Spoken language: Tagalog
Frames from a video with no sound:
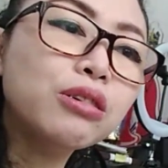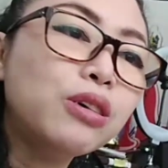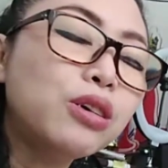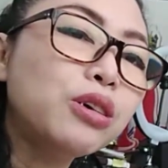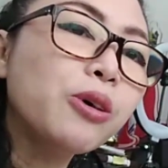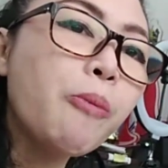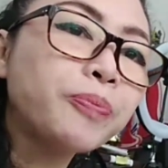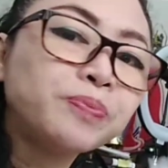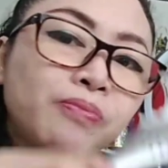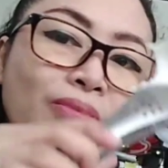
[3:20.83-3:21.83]
ko.
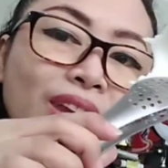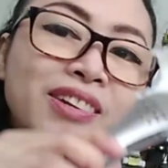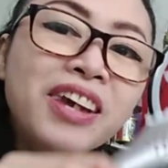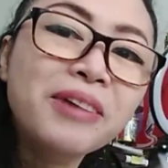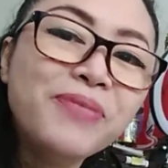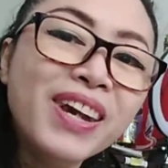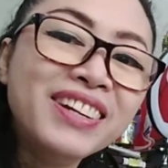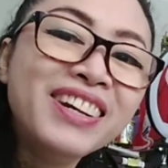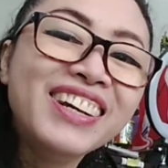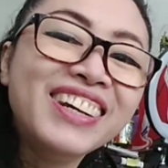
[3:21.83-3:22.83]
In heaven.